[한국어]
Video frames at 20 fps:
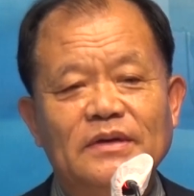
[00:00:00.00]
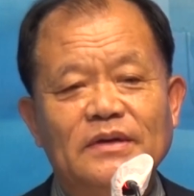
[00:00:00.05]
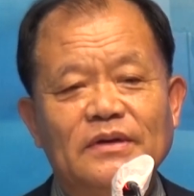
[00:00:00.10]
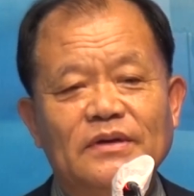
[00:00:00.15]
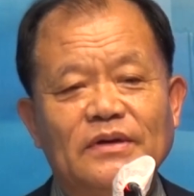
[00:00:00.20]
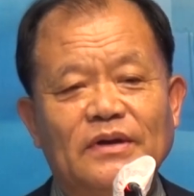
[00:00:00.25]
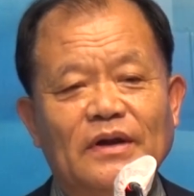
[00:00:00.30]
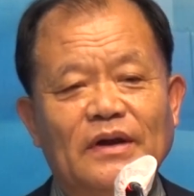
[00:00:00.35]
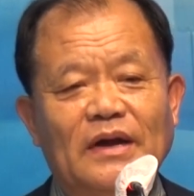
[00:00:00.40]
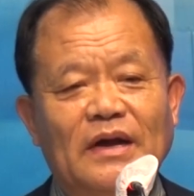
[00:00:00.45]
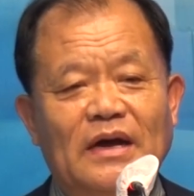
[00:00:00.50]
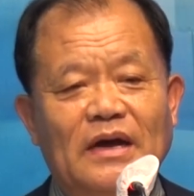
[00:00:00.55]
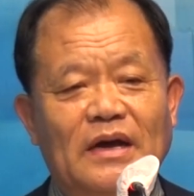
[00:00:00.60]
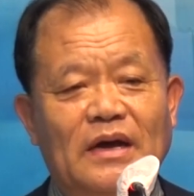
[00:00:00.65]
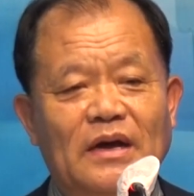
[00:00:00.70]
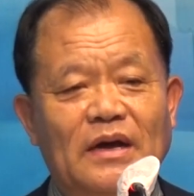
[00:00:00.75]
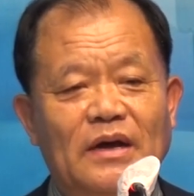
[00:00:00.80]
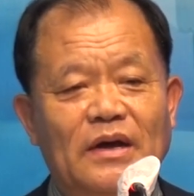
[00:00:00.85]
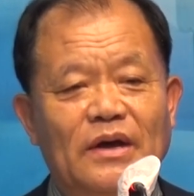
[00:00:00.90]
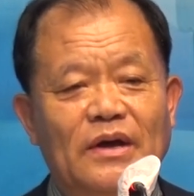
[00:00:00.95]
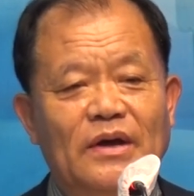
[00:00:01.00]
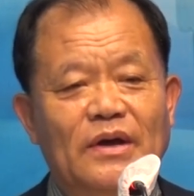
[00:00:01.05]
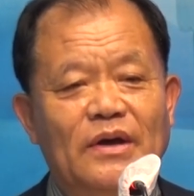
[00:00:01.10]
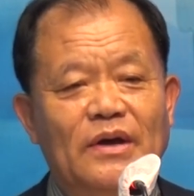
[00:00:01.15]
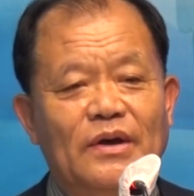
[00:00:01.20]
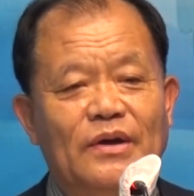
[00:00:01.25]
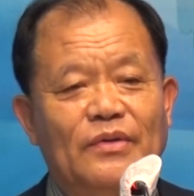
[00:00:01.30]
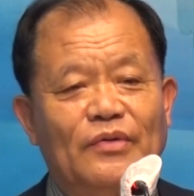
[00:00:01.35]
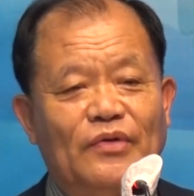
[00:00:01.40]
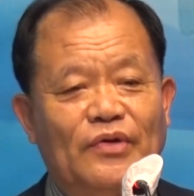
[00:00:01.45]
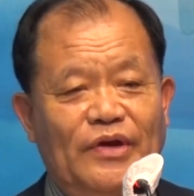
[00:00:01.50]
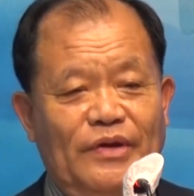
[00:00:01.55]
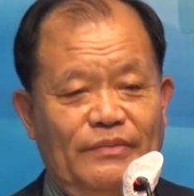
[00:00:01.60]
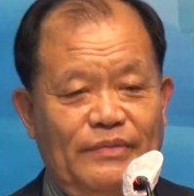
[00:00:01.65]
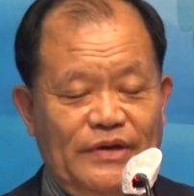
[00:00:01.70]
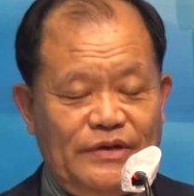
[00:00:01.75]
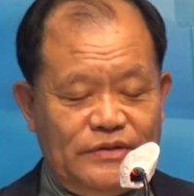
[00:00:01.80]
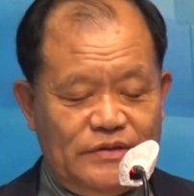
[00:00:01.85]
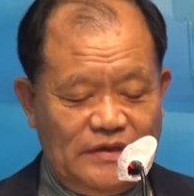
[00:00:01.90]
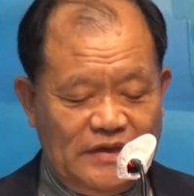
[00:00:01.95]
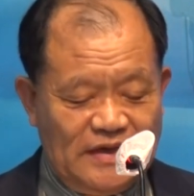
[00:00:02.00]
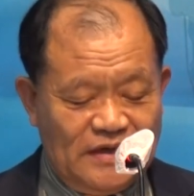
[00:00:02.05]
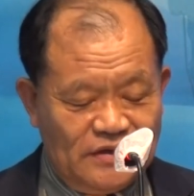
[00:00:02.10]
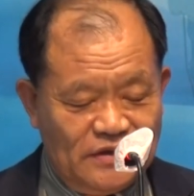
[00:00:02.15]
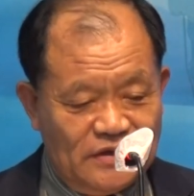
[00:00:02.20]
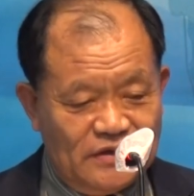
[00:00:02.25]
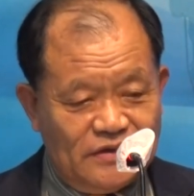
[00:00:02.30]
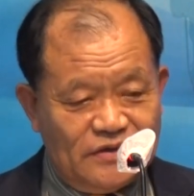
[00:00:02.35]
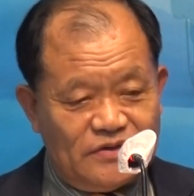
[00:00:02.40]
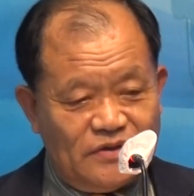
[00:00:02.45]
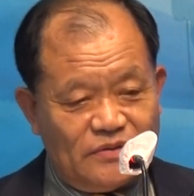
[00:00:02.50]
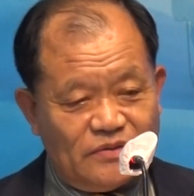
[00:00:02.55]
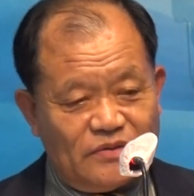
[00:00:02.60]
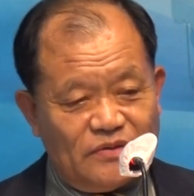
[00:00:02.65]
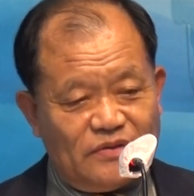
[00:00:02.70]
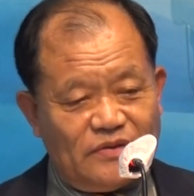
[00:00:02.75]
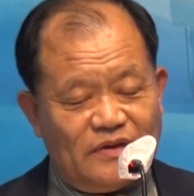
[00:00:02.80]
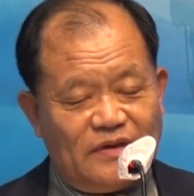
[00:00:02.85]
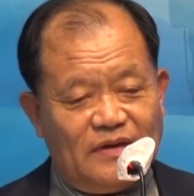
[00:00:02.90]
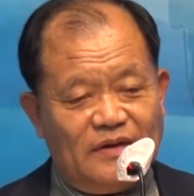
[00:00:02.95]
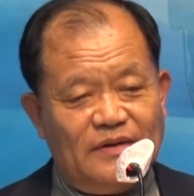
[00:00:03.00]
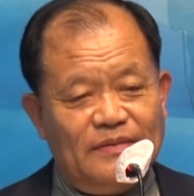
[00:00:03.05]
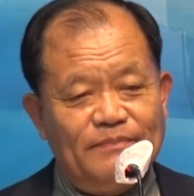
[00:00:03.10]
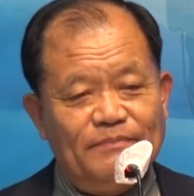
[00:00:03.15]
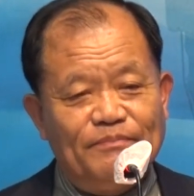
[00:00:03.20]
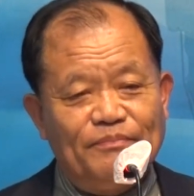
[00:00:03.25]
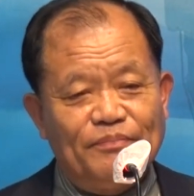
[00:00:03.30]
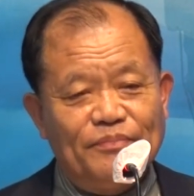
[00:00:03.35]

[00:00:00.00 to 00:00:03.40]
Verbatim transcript: 그러나 우리 믿지 않는 성도들